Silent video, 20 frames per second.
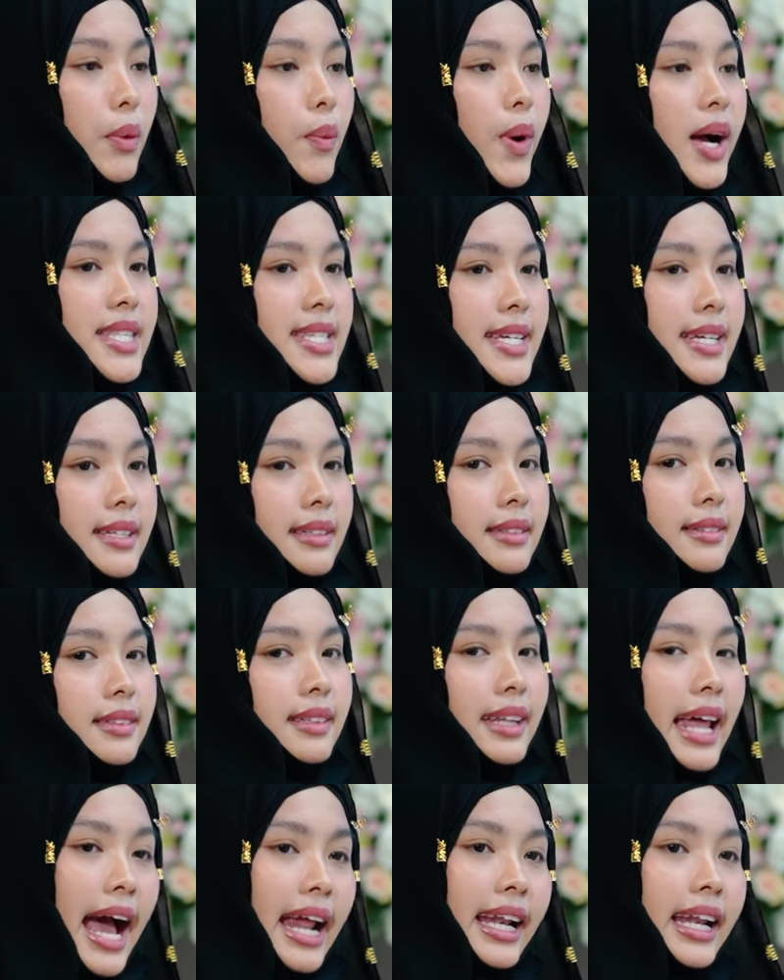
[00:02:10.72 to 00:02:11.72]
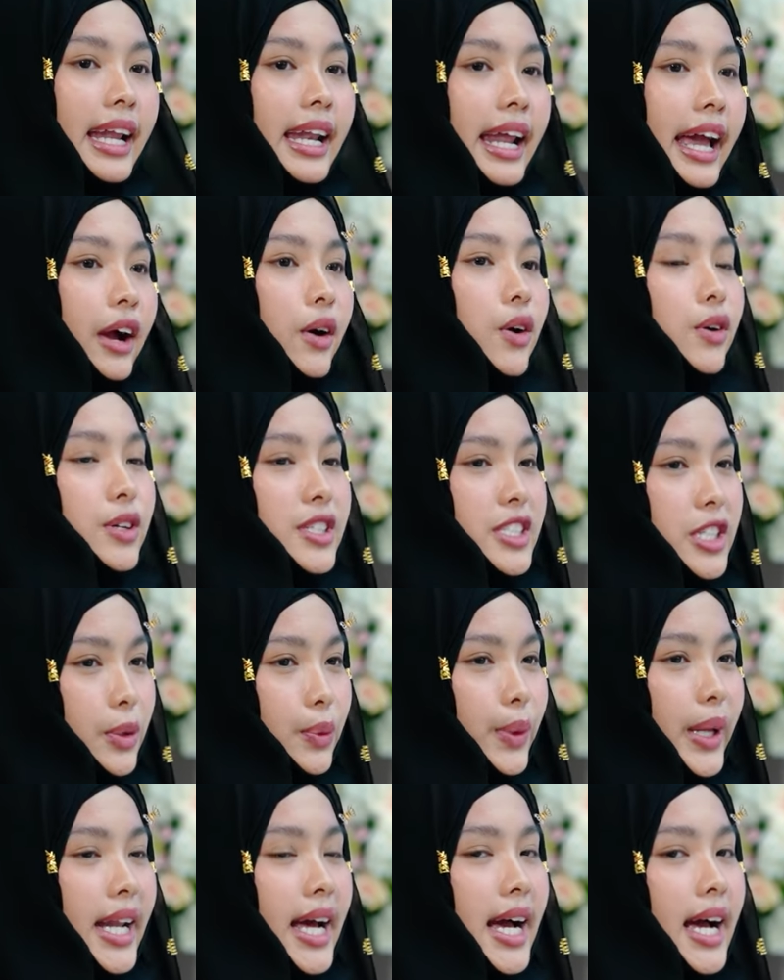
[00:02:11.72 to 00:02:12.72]
ไม่ว่าจะด้านไหนๆของชี
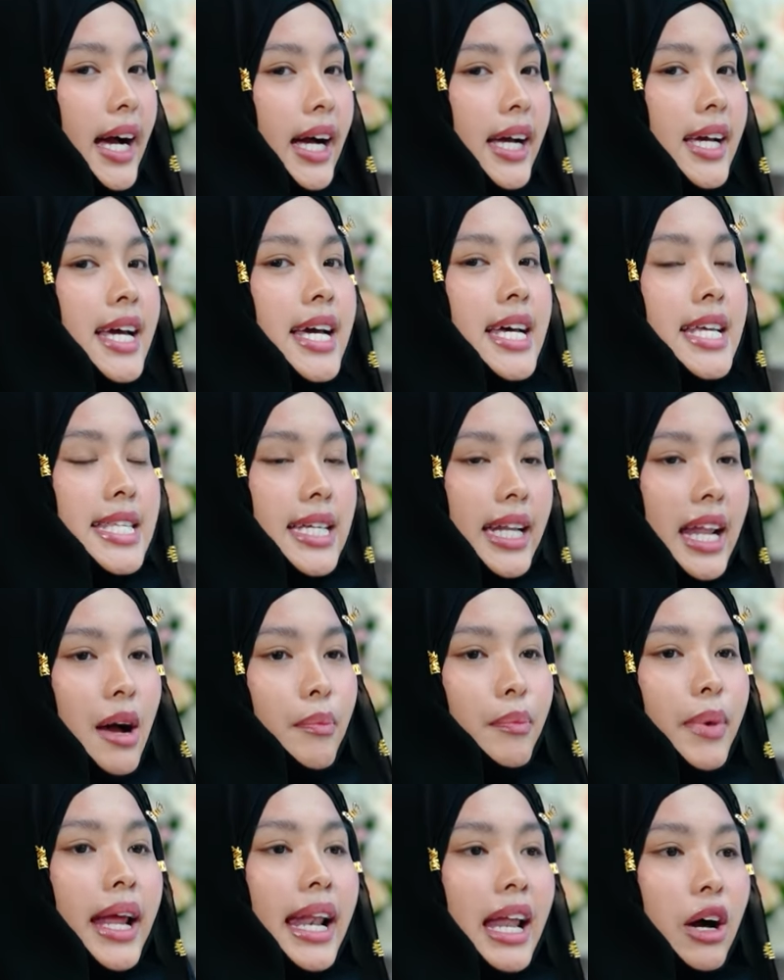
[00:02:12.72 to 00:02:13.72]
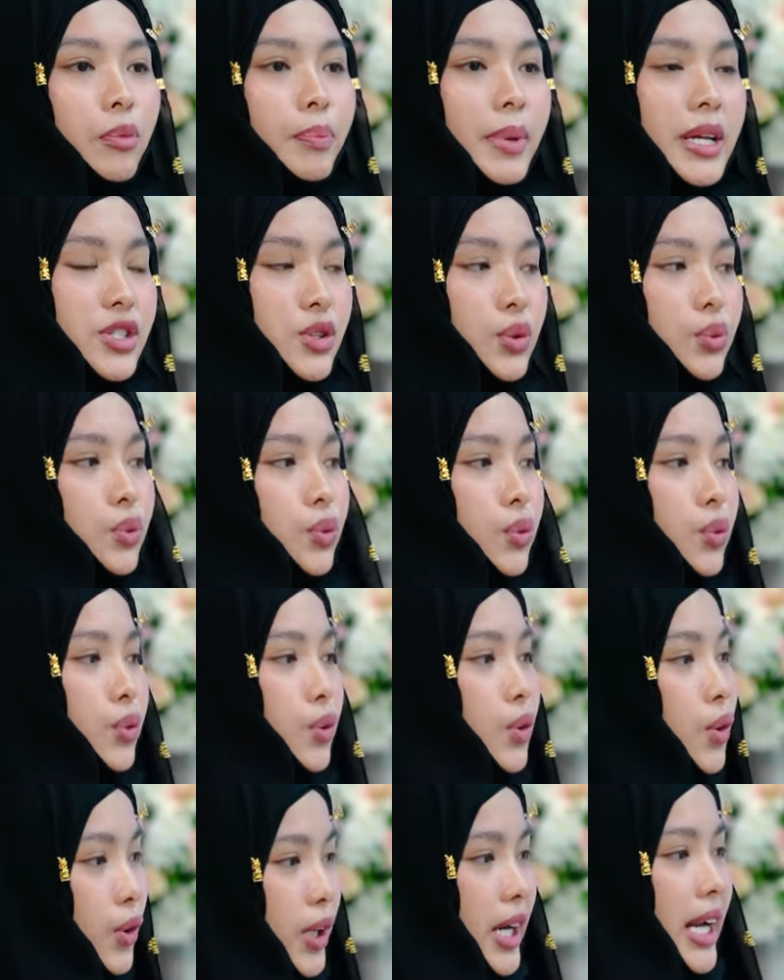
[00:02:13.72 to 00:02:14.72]
วิตอะค่ะ จะทำให้เราไปสู่
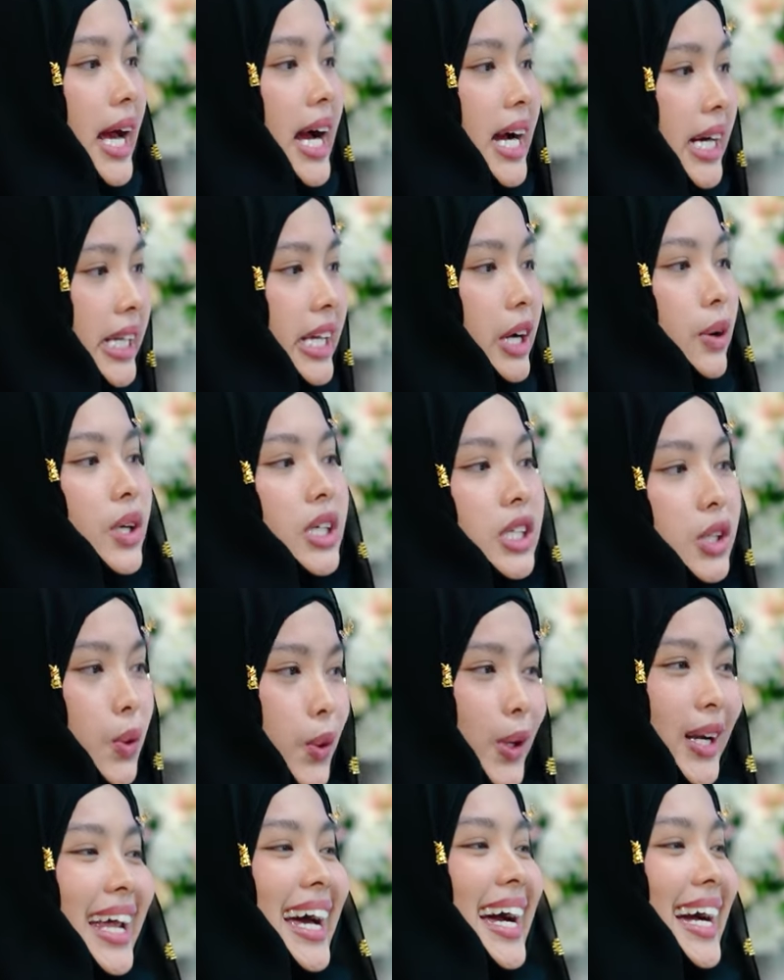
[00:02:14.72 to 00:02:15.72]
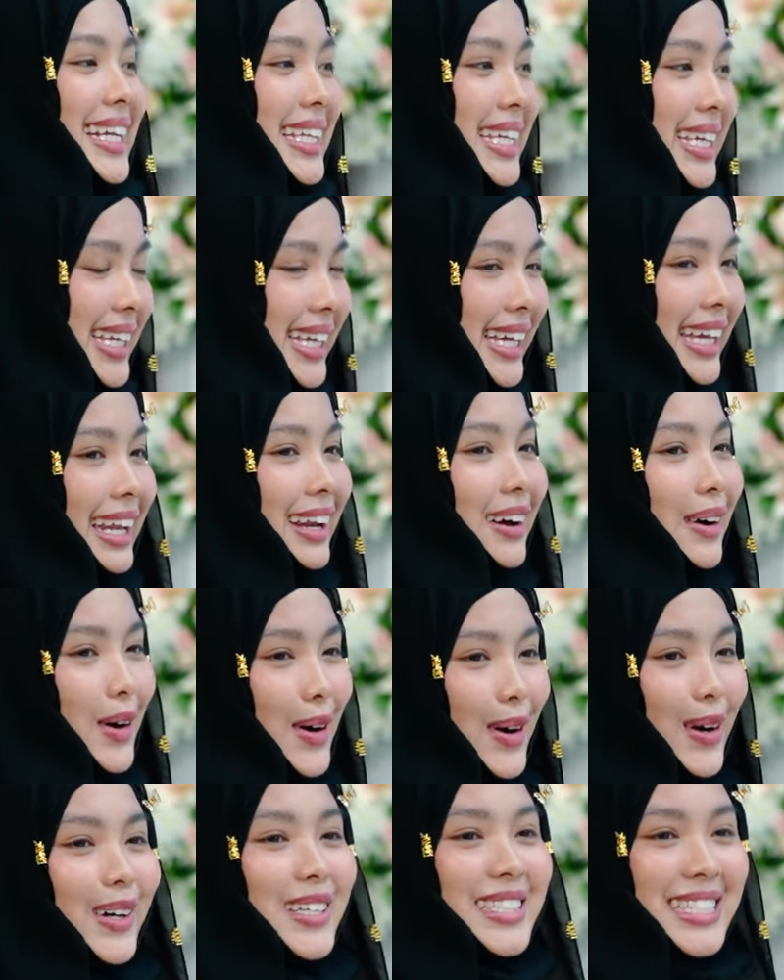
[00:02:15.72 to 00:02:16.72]
หนทางเดียวคือหนทางที่ดี แล้ว
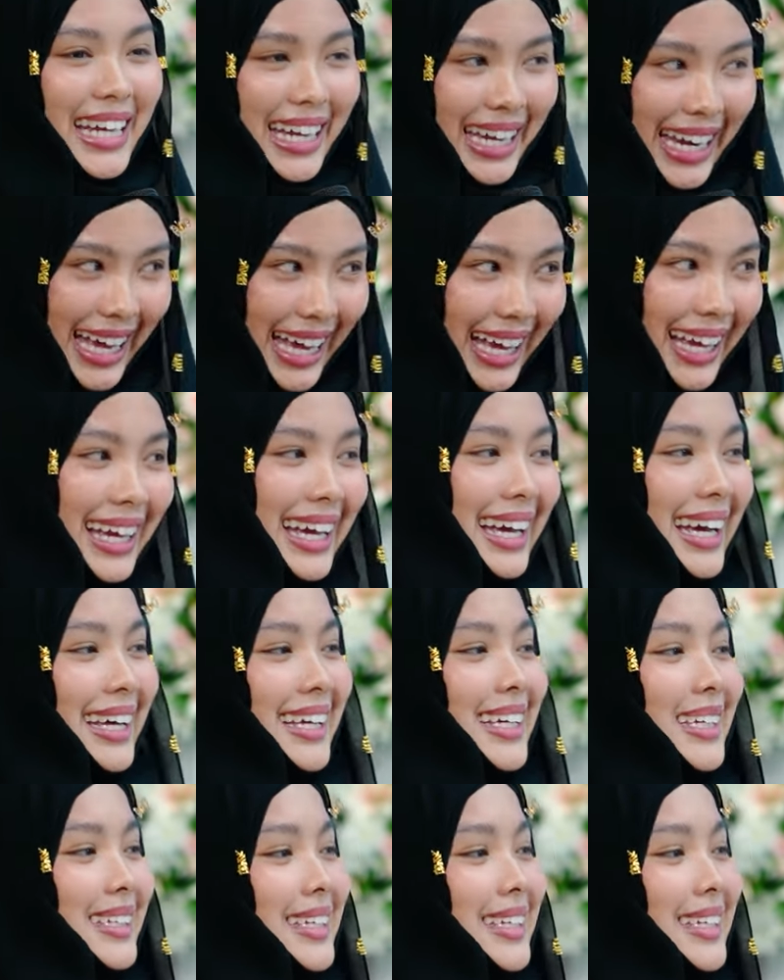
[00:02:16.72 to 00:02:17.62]
ก็จันนะค่ะ